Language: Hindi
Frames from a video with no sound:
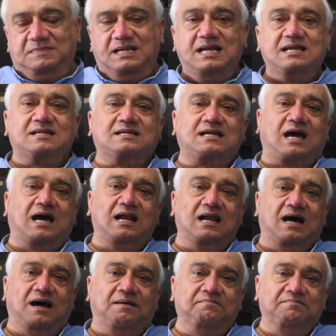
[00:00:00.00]
इस साल
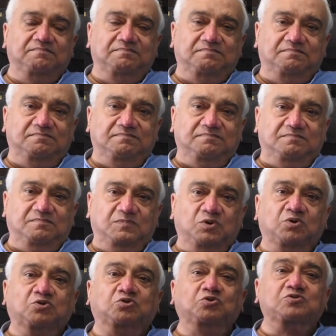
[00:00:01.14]
हम
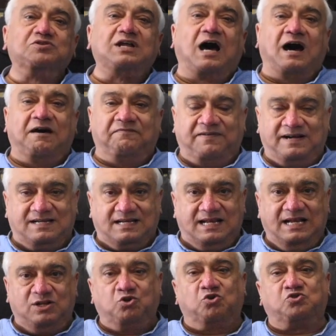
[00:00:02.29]
उर्दू सहाफ़त
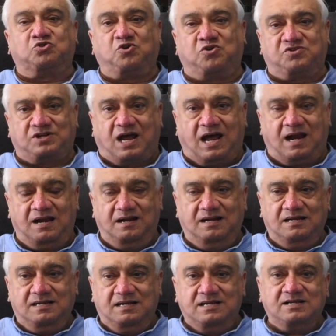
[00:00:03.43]
के 200 साल
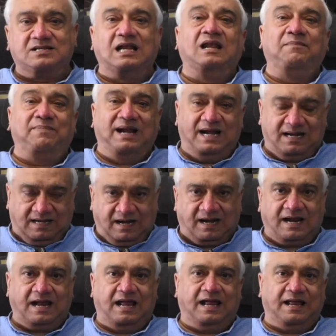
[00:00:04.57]
सेलिब्रेट कर
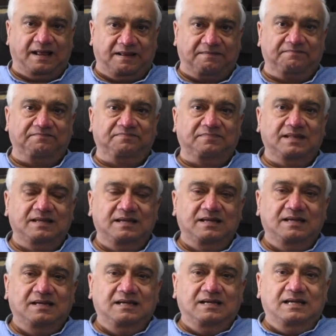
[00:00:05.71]
रहे हैं
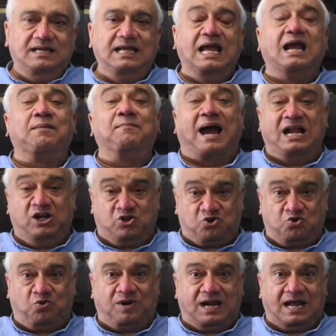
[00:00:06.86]
ये एक
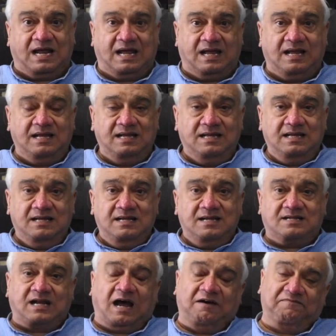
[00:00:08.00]
माइलस्टोन है
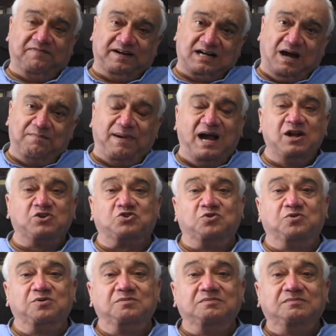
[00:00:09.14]
सहाफ़त का
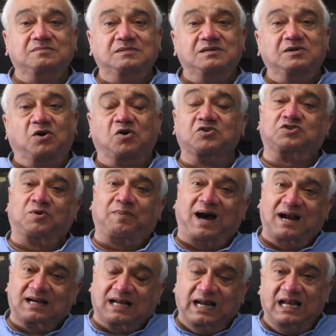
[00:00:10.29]
माइलस्टोन और
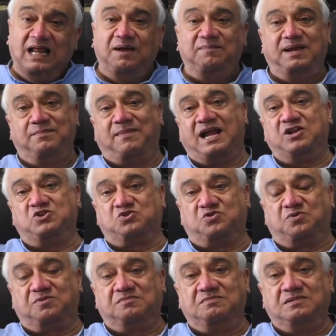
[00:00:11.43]
ज़ुबान के लिए भी माइलस्टोन